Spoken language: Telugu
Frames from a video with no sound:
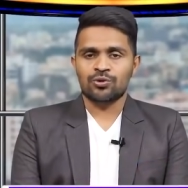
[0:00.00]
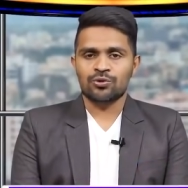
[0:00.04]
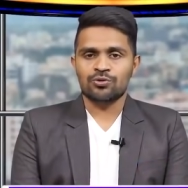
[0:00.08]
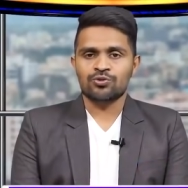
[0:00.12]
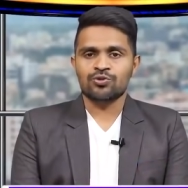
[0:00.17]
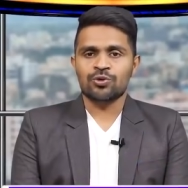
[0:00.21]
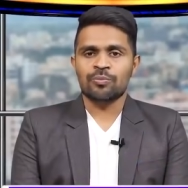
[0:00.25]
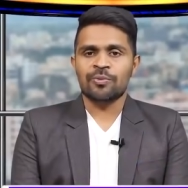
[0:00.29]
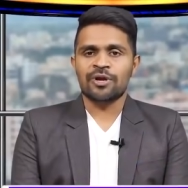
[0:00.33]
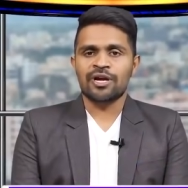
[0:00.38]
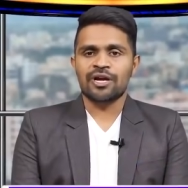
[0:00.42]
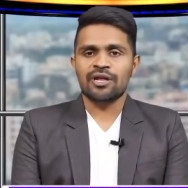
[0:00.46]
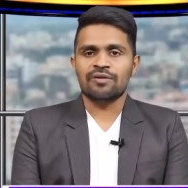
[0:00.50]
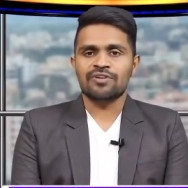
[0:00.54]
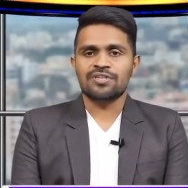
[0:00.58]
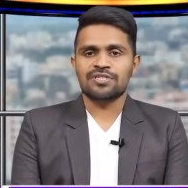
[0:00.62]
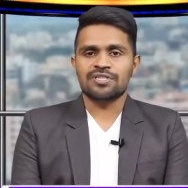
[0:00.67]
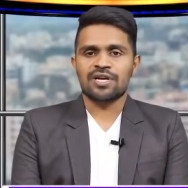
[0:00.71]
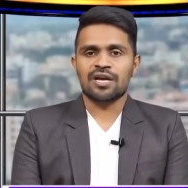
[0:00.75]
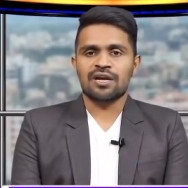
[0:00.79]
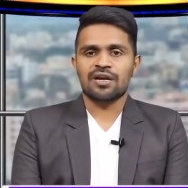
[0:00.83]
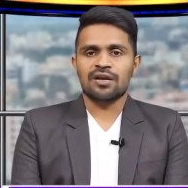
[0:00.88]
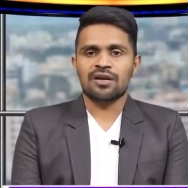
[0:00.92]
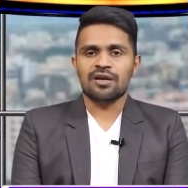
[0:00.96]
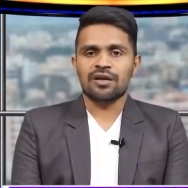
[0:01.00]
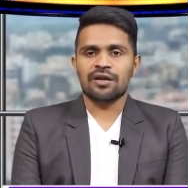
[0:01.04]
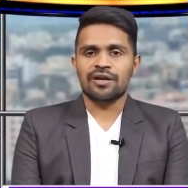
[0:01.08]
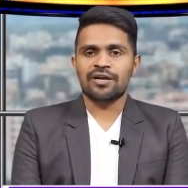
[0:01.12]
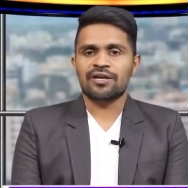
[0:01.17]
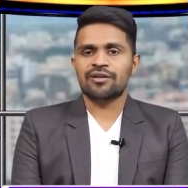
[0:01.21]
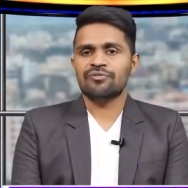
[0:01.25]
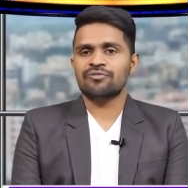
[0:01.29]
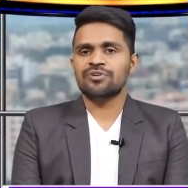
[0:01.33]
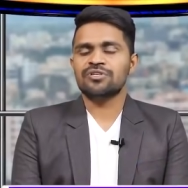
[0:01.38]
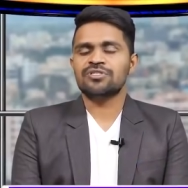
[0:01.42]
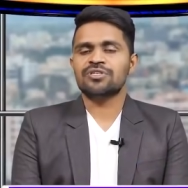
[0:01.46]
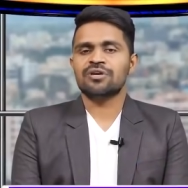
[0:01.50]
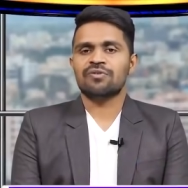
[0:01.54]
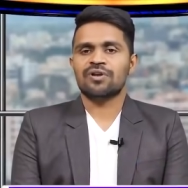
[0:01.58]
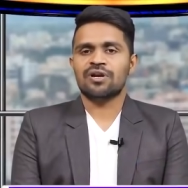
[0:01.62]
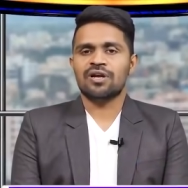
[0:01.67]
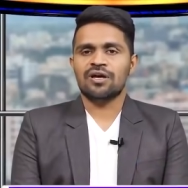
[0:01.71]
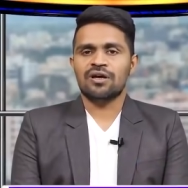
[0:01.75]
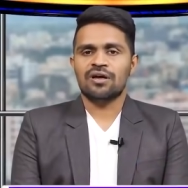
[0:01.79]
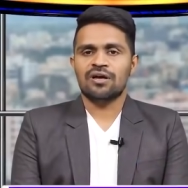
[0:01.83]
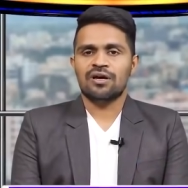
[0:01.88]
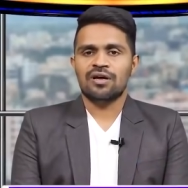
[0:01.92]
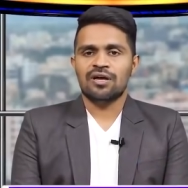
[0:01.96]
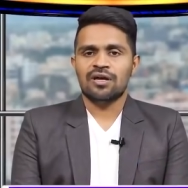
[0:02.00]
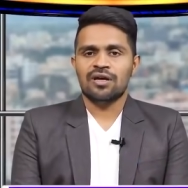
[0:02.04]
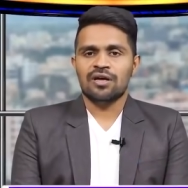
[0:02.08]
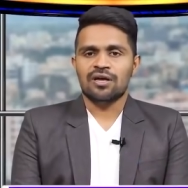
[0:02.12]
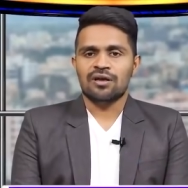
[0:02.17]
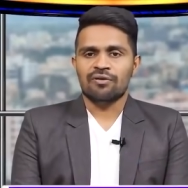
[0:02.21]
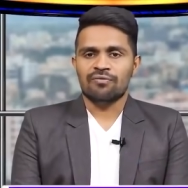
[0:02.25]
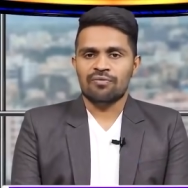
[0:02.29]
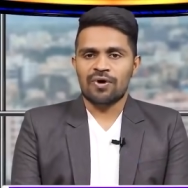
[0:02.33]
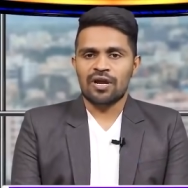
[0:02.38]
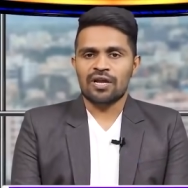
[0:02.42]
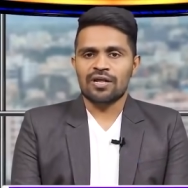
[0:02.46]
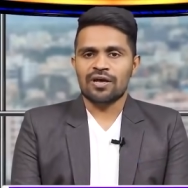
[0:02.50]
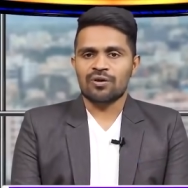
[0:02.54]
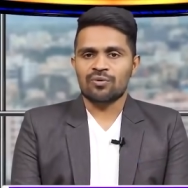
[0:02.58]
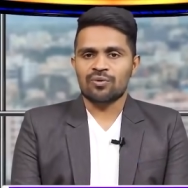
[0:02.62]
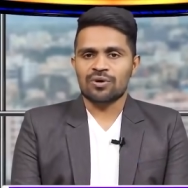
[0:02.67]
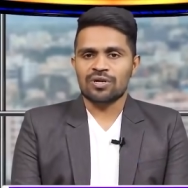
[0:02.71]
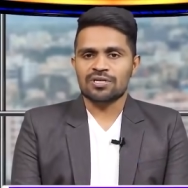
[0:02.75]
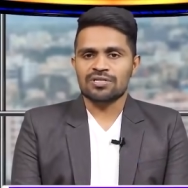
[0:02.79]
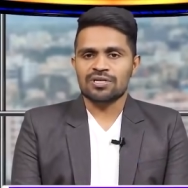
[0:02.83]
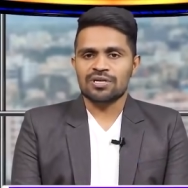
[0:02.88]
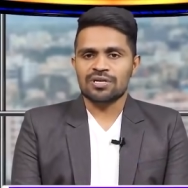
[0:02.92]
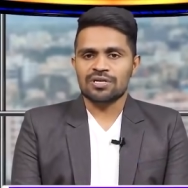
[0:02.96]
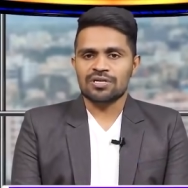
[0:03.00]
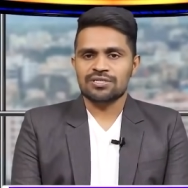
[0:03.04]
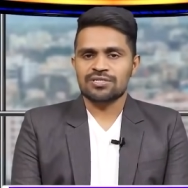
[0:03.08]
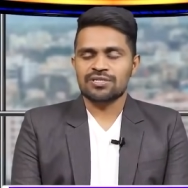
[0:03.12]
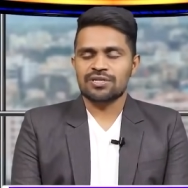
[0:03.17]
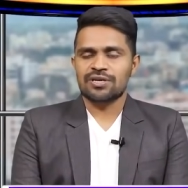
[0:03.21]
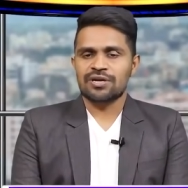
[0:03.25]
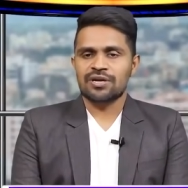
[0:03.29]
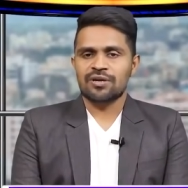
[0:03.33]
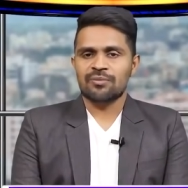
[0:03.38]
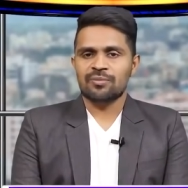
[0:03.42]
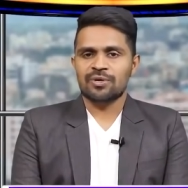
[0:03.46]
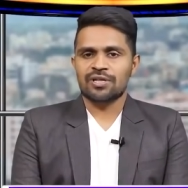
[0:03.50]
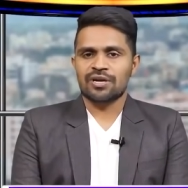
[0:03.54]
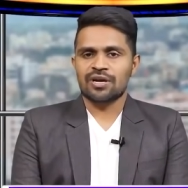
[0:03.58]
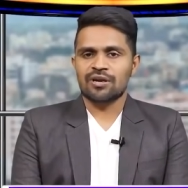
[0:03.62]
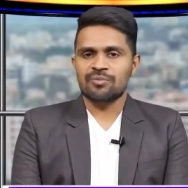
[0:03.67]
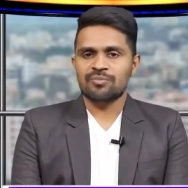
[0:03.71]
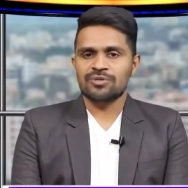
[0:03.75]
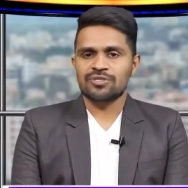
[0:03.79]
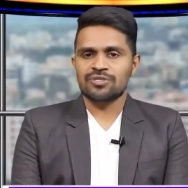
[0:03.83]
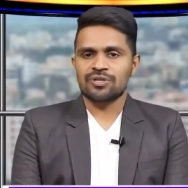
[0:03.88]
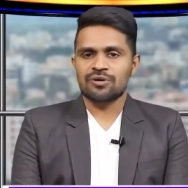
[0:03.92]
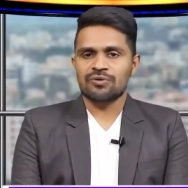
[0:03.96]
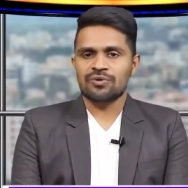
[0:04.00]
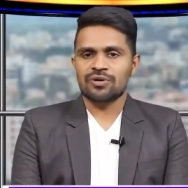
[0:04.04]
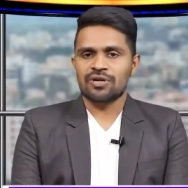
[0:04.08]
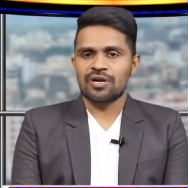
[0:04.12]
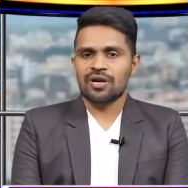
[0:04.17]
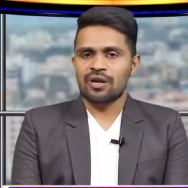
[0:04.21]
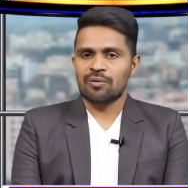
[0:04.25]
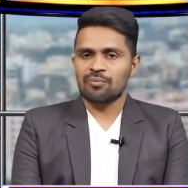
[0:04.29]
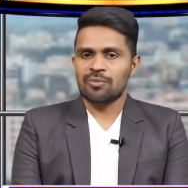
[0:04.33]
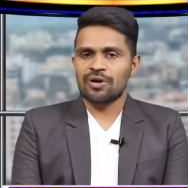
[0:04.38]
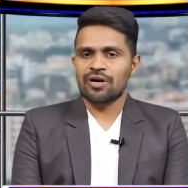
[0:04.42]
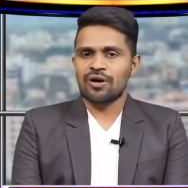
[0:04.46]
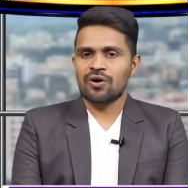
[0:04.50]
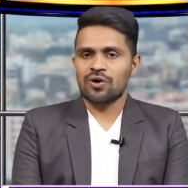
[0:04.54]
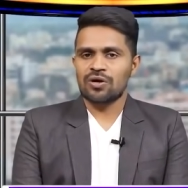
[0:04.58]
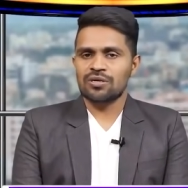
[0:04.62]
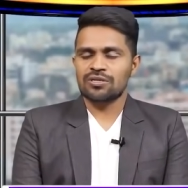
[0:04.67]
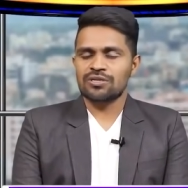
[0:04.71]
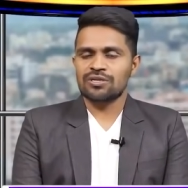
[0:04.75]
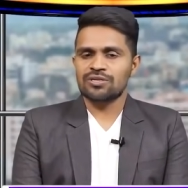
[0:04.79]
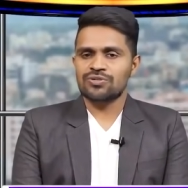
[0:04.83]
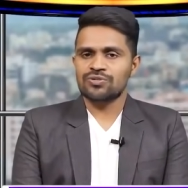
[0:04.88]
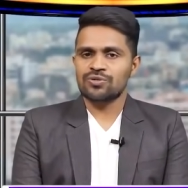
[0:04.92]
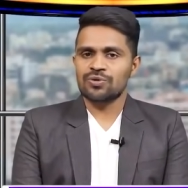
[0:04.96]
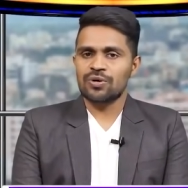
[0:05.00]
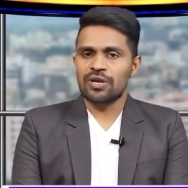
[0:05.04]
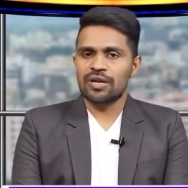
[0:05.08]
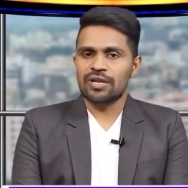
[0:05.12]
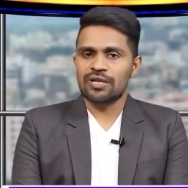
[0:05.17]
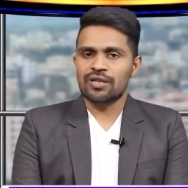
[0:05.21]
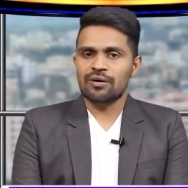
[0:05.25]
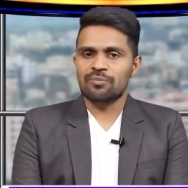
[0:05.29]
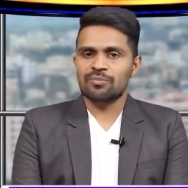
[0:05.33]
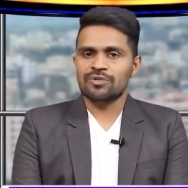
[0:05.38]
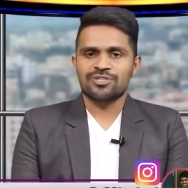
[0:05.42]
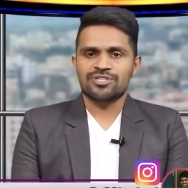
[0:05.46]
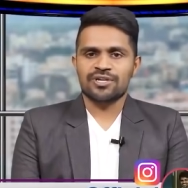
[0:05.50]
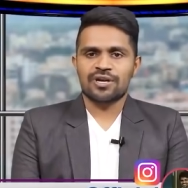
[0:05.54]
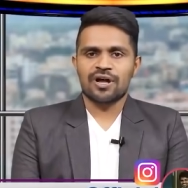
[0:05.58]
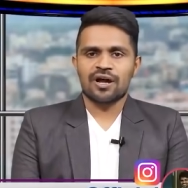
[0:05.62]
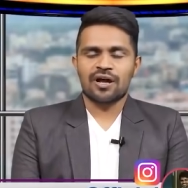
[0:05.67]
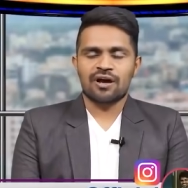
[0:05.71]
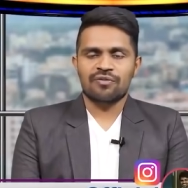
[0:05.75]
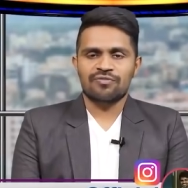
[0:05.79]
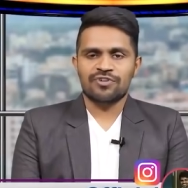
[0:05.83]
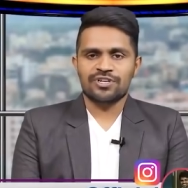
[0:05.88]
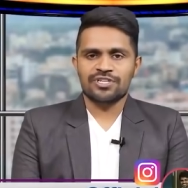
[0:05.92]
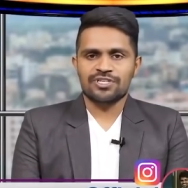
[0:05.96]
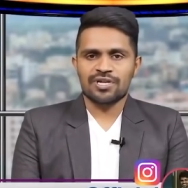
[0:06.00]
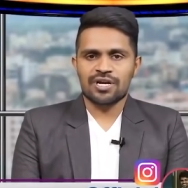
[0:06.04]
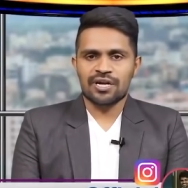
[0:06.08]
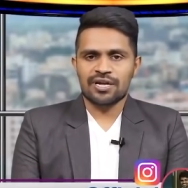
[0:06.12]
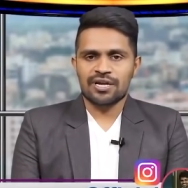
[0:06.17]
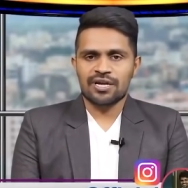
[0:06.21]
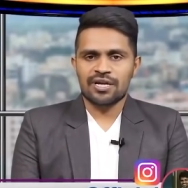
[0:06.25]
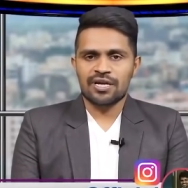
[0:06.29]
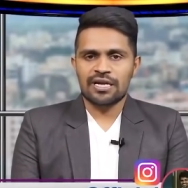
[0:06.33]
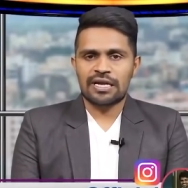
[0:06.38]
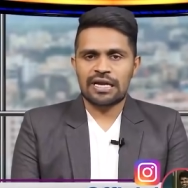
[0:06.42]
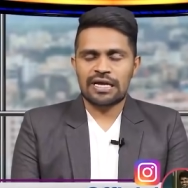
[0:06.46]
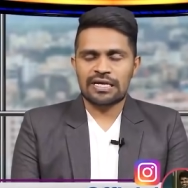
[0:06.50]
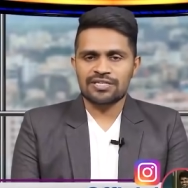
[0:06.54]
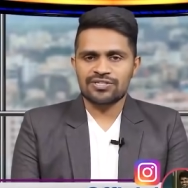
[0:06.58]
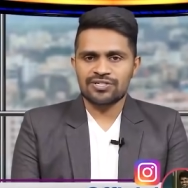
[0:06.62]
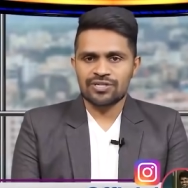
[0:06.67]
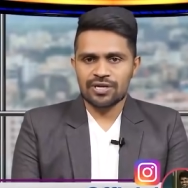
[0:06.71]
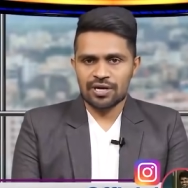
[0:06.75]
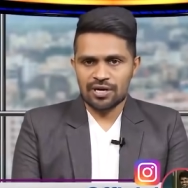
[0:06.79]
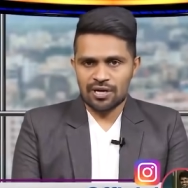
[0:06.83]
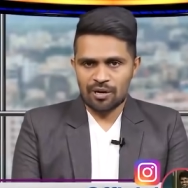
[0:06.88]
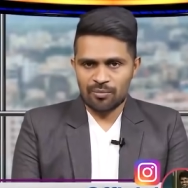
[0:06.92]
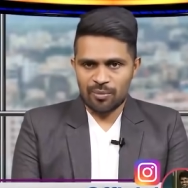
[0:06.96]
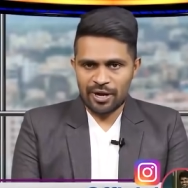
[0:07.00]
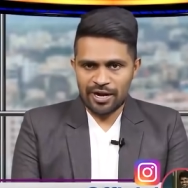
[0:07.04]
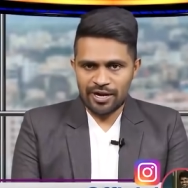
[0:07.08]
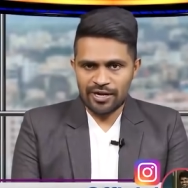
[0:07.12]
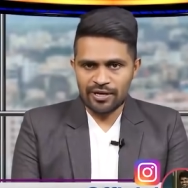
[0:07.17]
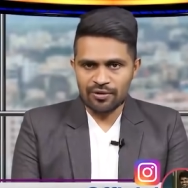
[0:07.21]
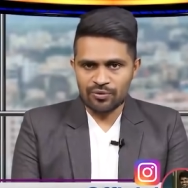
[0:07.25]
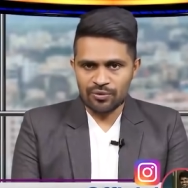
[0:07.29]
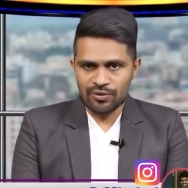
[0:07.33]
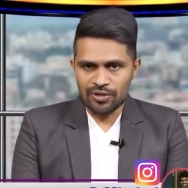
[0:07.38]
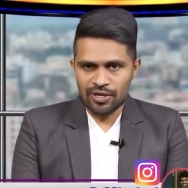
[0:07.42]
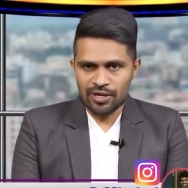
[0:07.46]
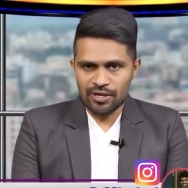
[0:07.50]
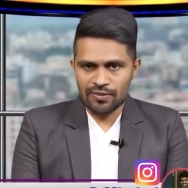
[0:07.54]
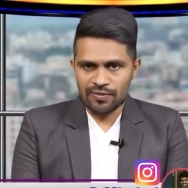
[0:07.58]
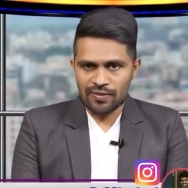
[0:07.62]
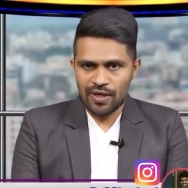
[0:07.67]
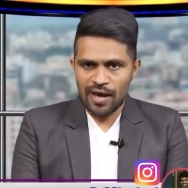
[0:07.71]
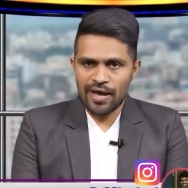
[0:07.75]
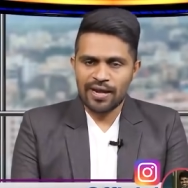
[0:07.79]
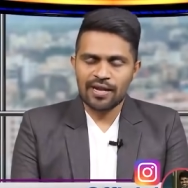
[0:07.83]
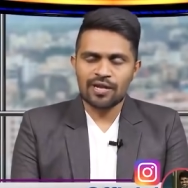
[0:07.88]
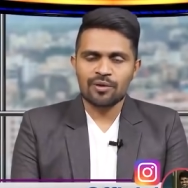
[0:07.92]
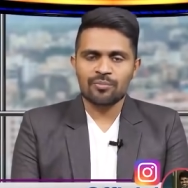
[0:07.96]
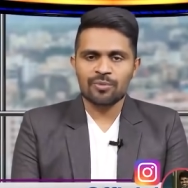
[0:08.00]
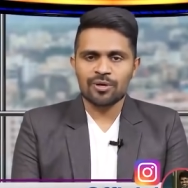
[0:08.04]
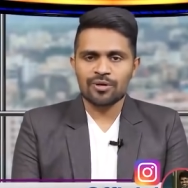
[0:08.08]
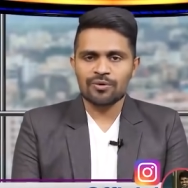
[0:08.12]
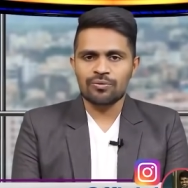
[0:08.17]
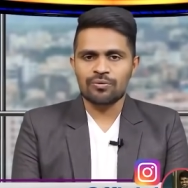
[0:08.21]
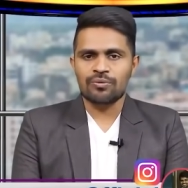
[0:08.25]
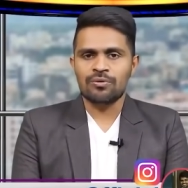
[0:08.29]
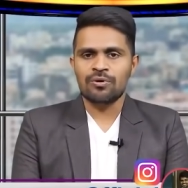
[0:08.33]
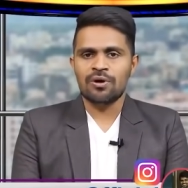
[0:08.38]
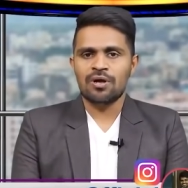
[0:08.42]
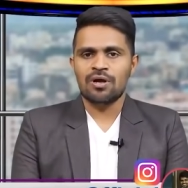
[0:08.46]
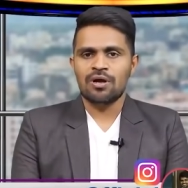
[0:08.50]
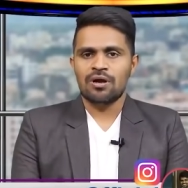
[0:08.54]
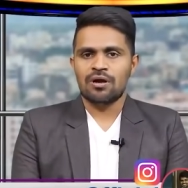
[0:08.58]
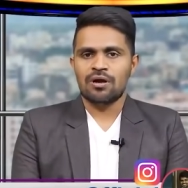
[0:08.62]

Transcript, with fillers: త్రూ సుమన్ టీవీ ఛానల్ ఇంటర్వ్యూస్ ఏమన్నా ఇవ్వాలి అనుకున్నా సరే స్క్రీన్ మీద కనిపిస్తున్నటువంటి నెంబర్కి కాల్ చేయొచ్చు లేదా మిస్టర్ నాగ్ అఫీషియల్ అని నా ఇన్స్టాగ్రామ్ ఐడి ఉంది దానికి మీరు